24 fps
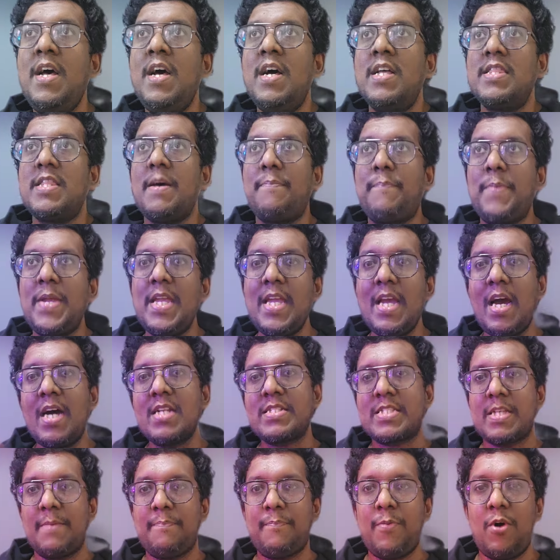இந்த பிஆர்
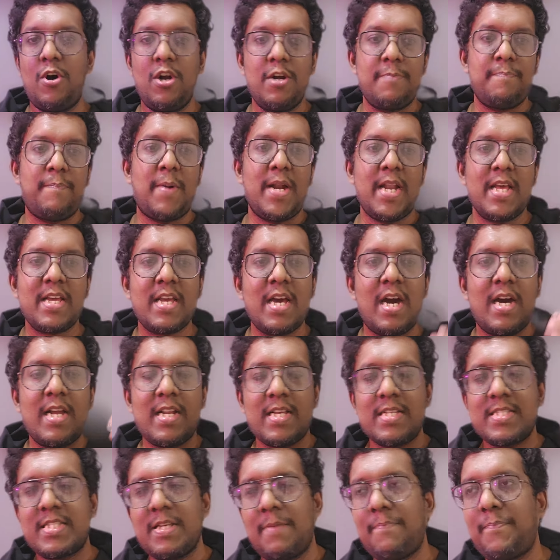சப்போர்ட் பணக்கார
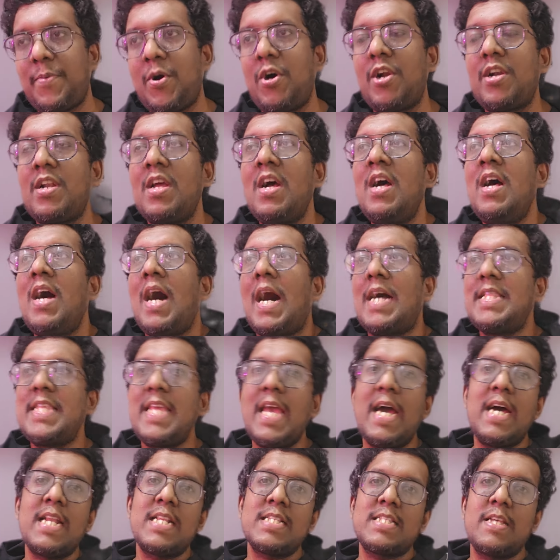சப்போர்ட்
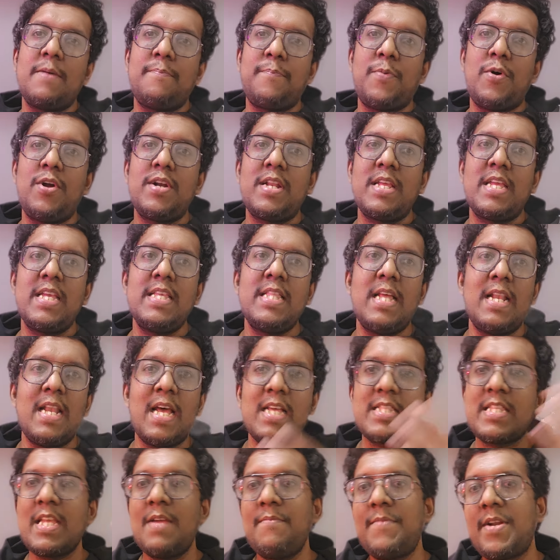அதிகார சப்போர்ட்
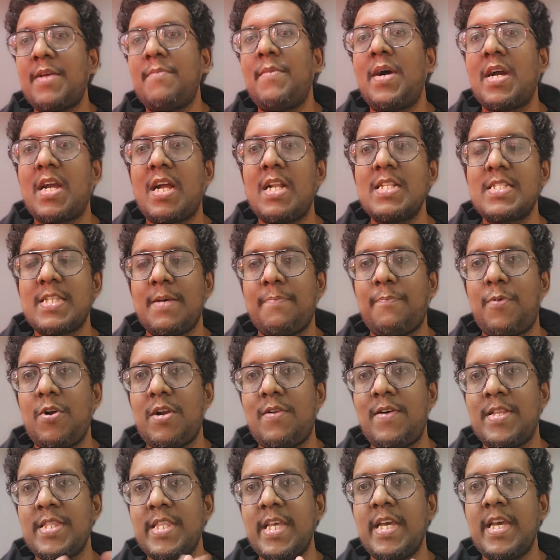இதெல்லாத்தையும் விட மக்கள் சப்போர்ட்
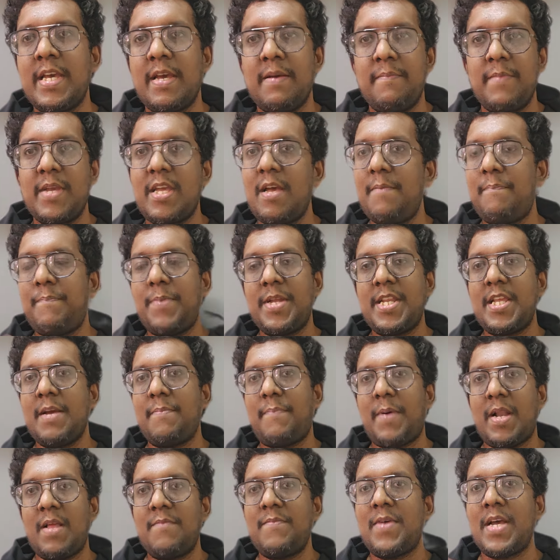வந்து மிகப்பெரிய
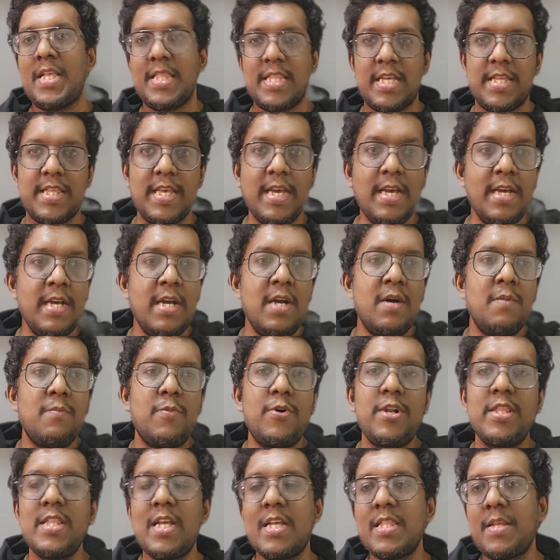பலம் இருந்தது
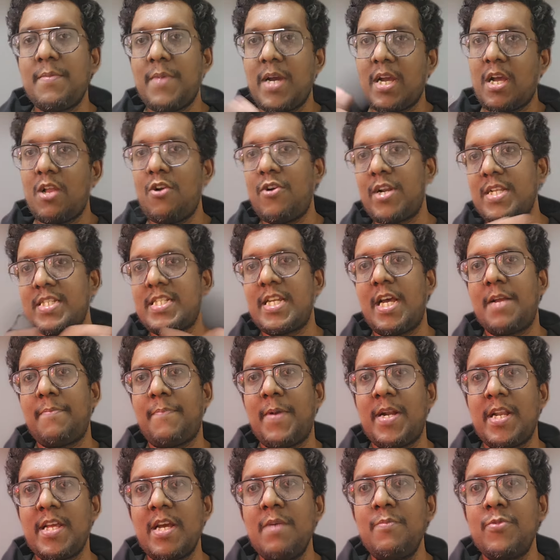முடிஞ்சா அந்த மக்களோட ஷேர்
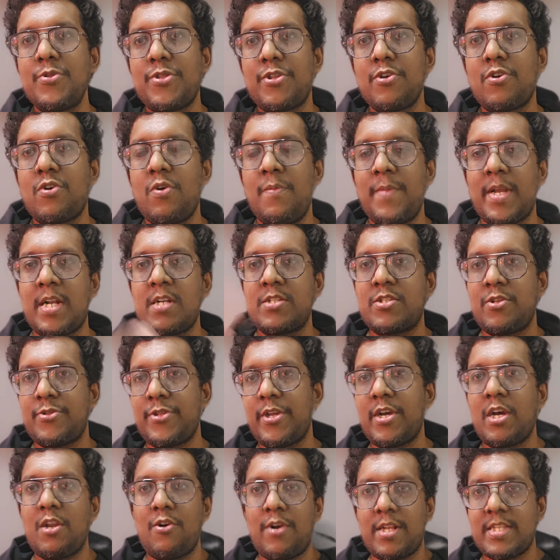பண்ணுங்க முத்துக்குமரன்
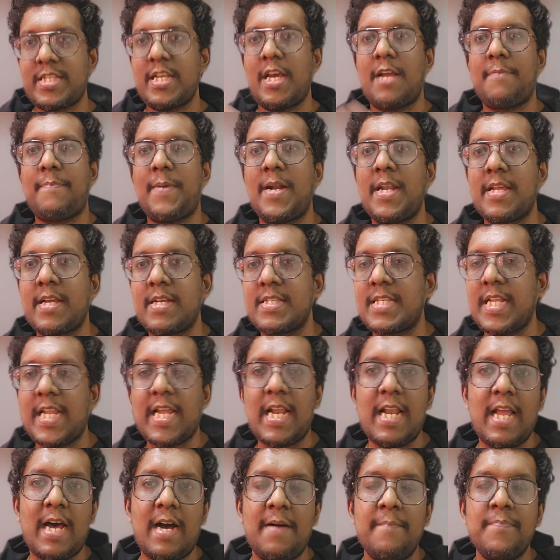சொந்தங்களோட ஷேர் பண்ணுங்க
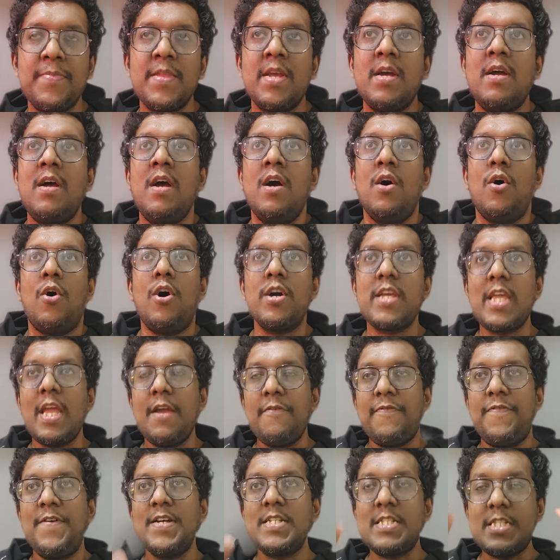சரிங்களா ஓகே
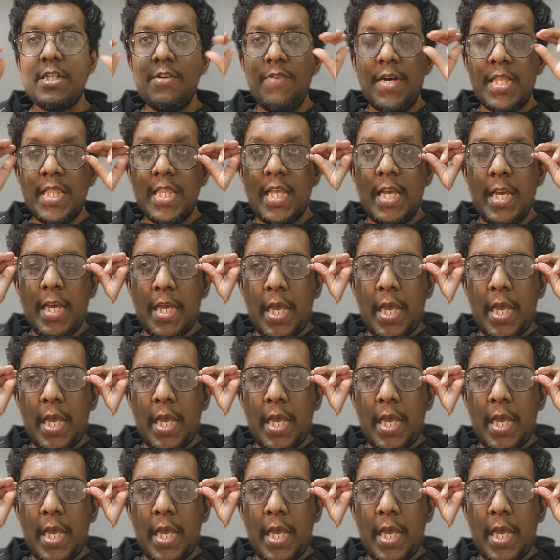ஃபர்ஸ்ட் வந்து